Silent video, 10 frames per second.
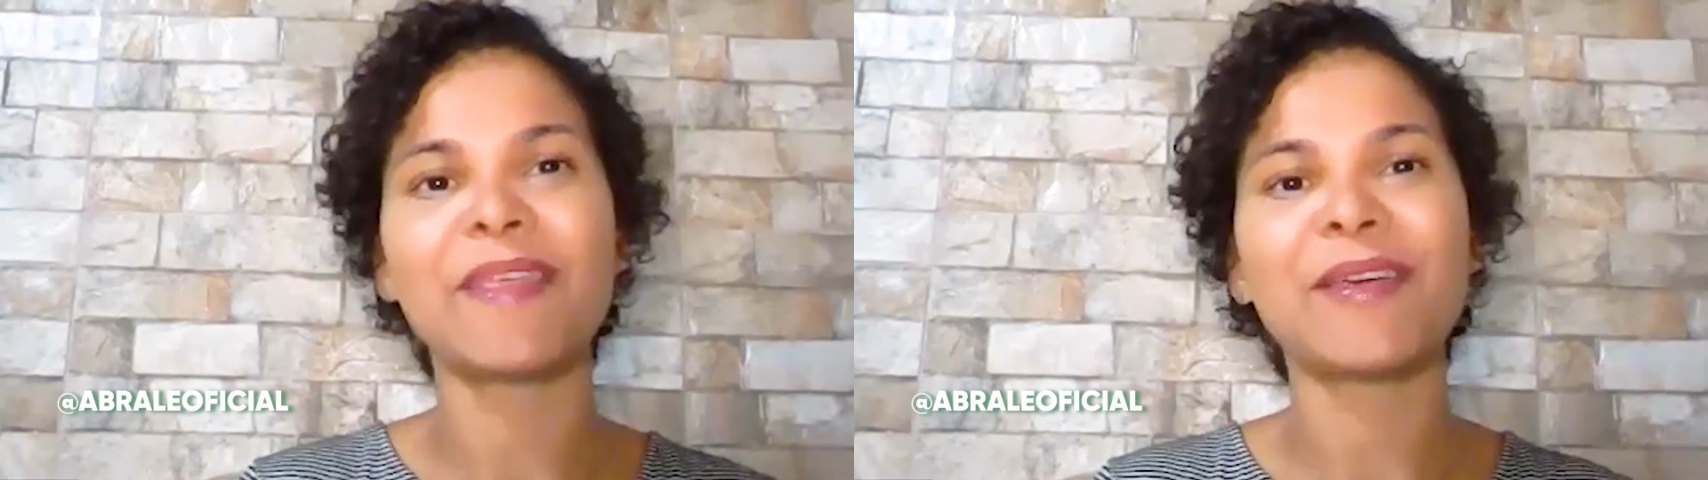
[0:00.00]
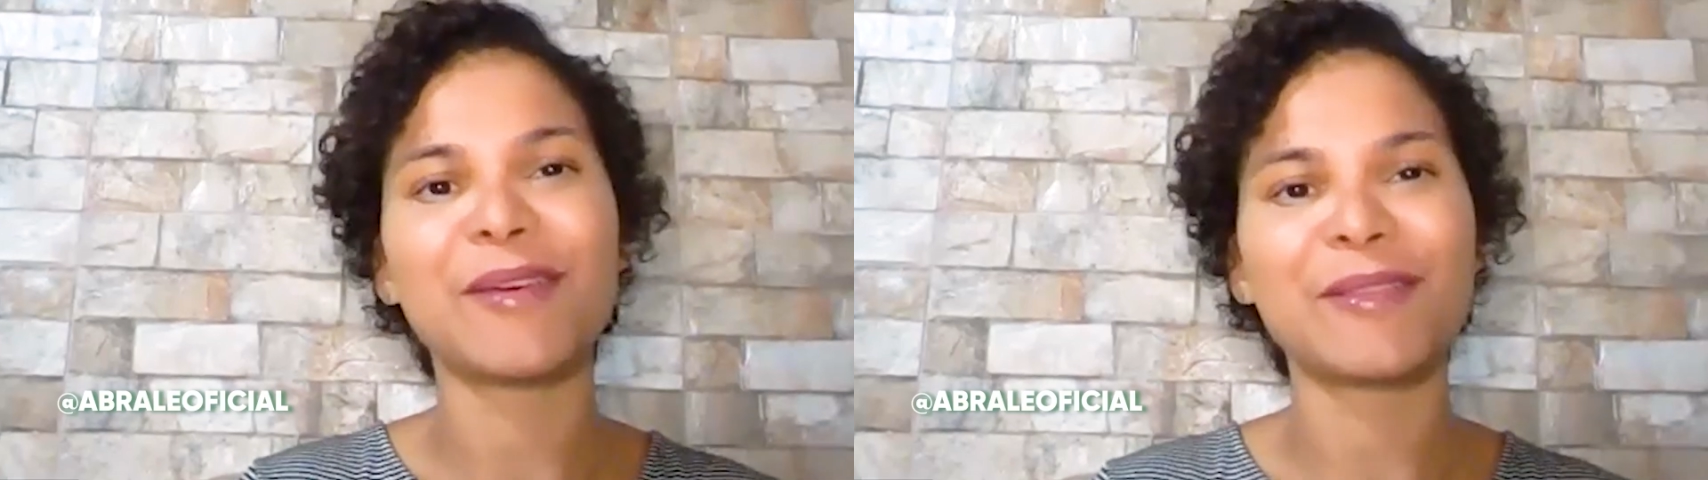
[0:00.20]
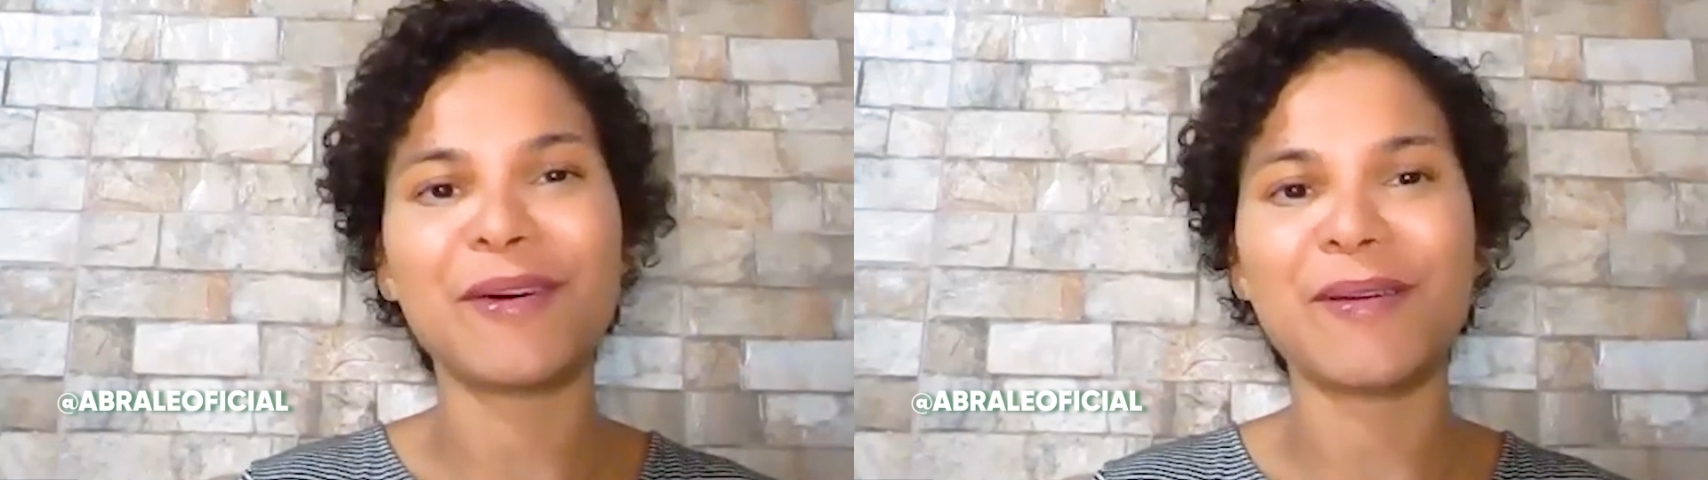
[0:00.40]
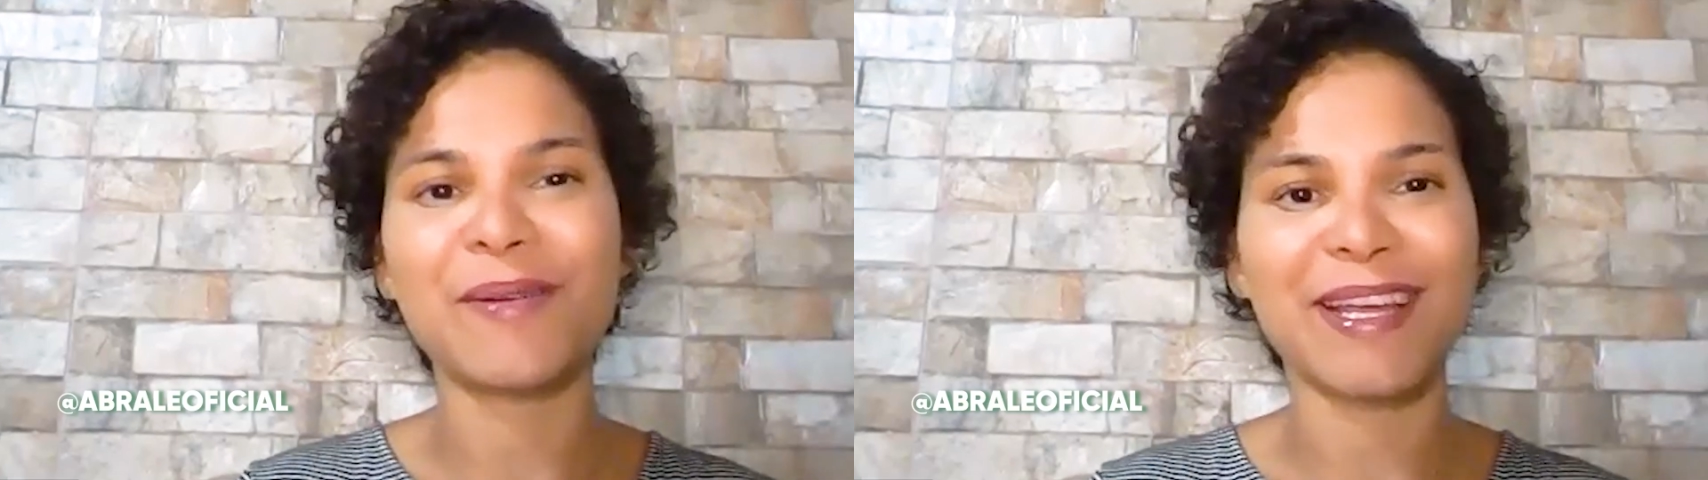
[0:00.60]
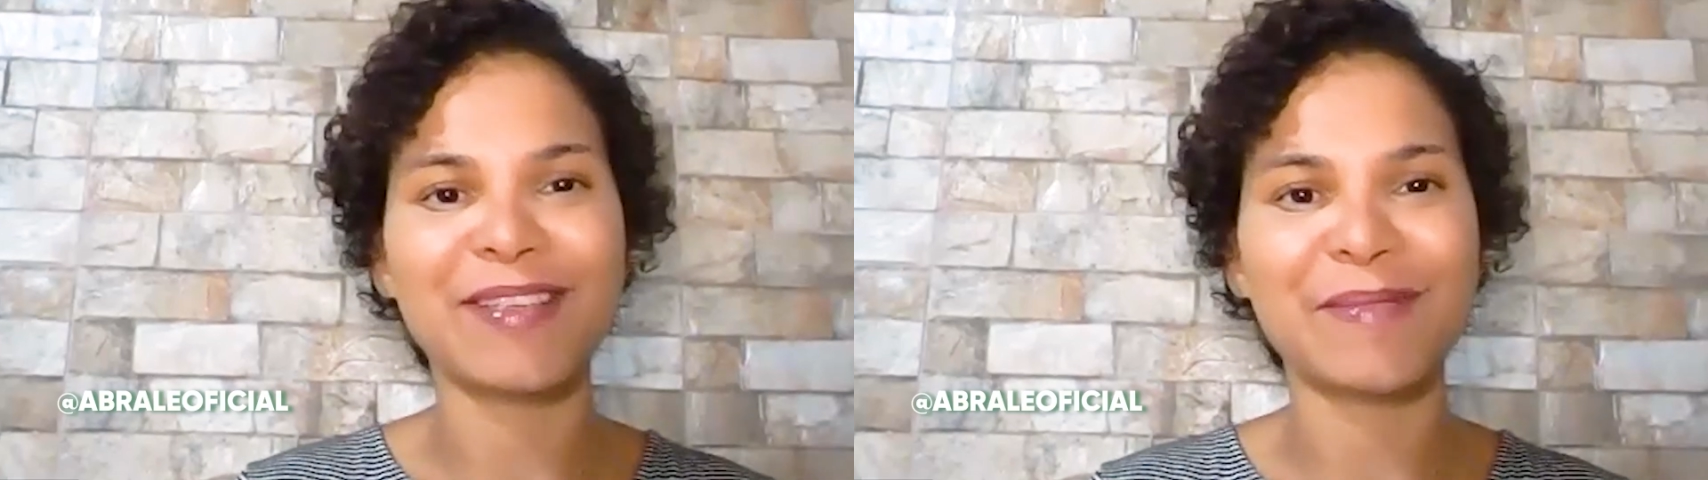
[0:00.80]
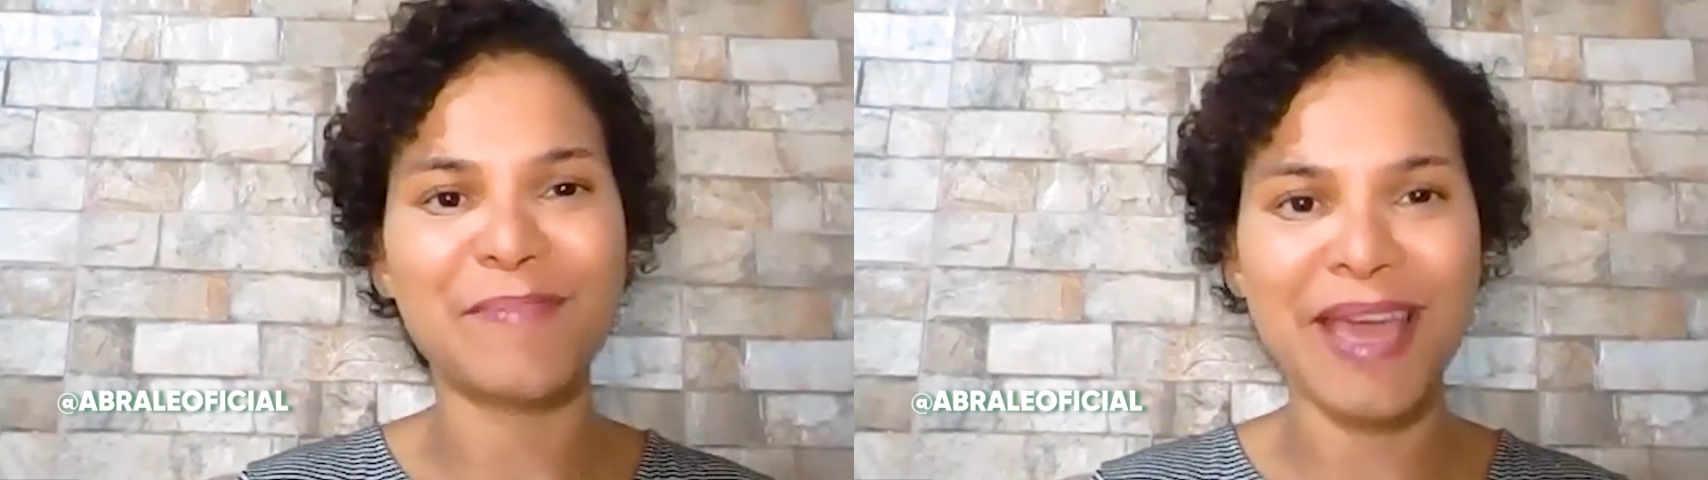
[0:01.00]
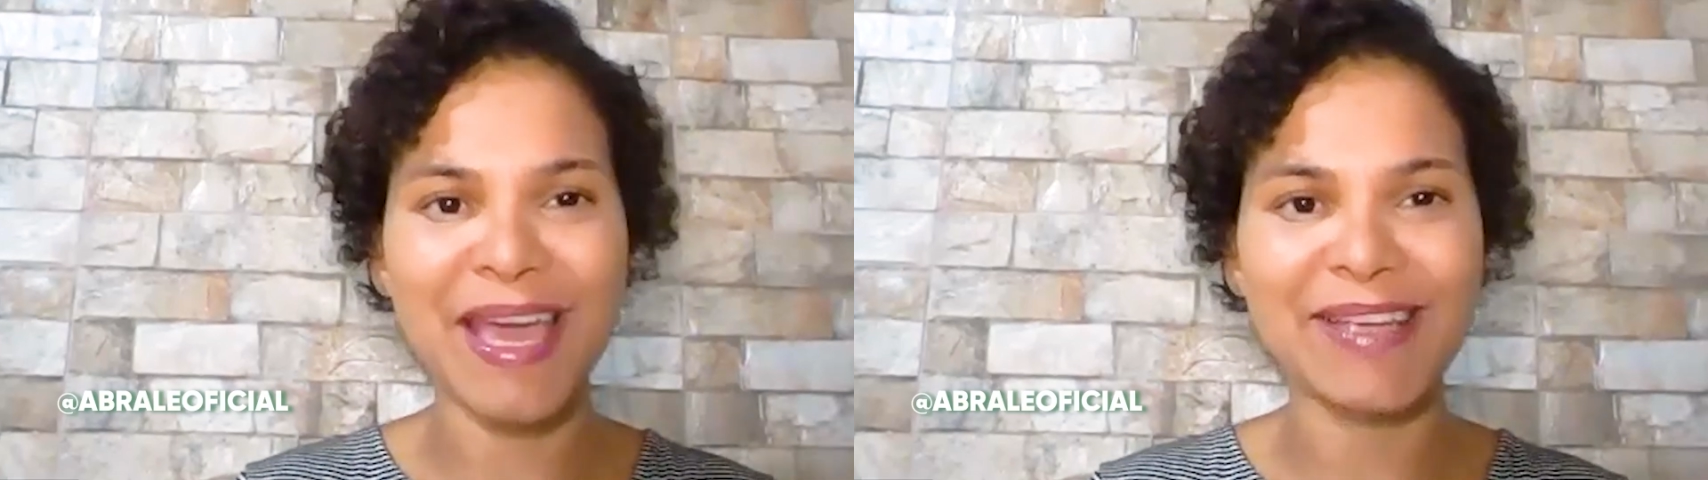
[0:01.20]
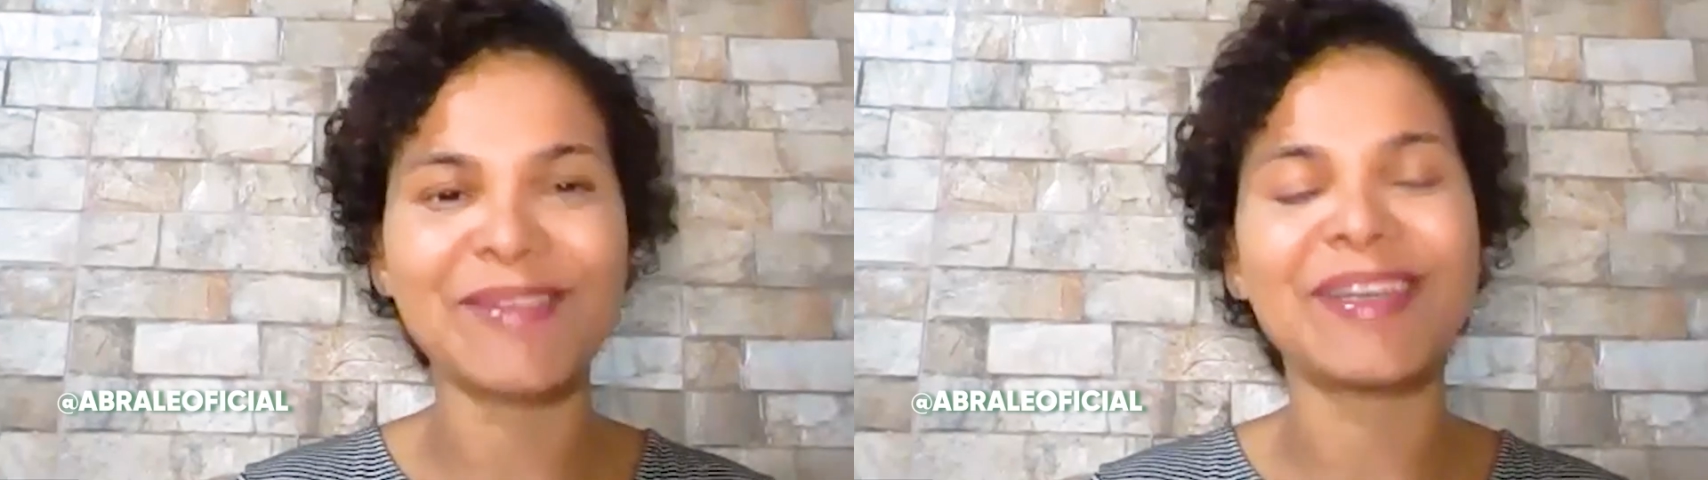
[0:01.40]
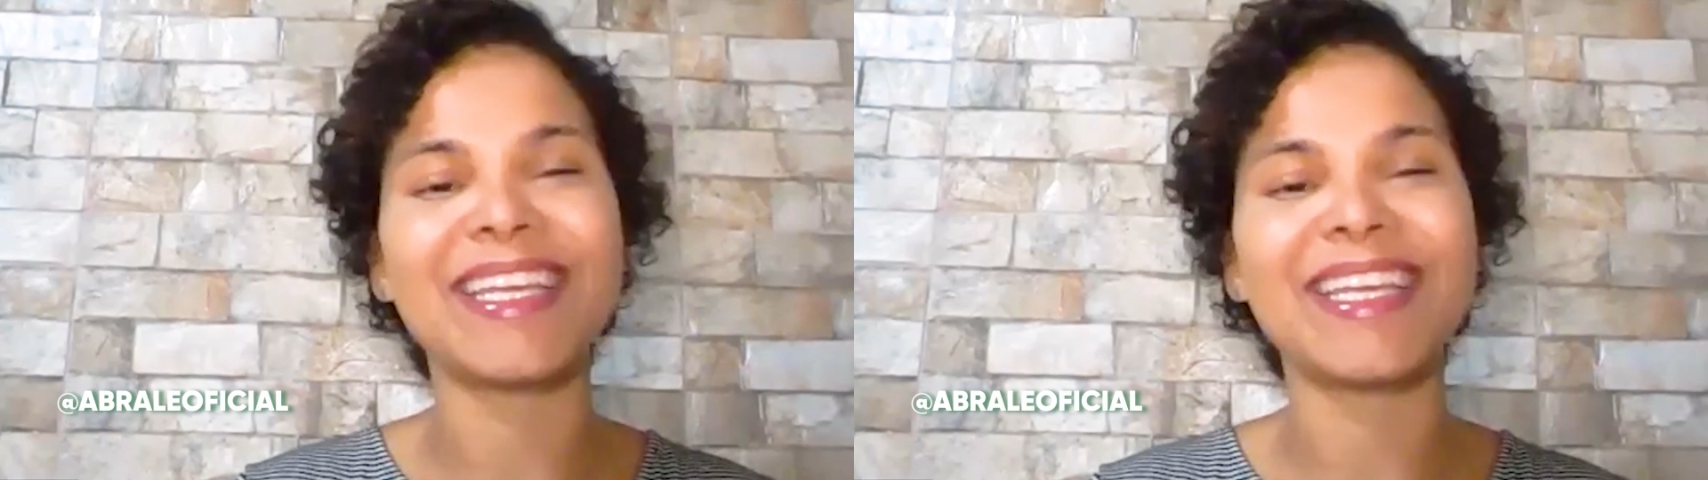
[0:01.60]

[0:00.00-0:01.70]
Doutor, um grande beijo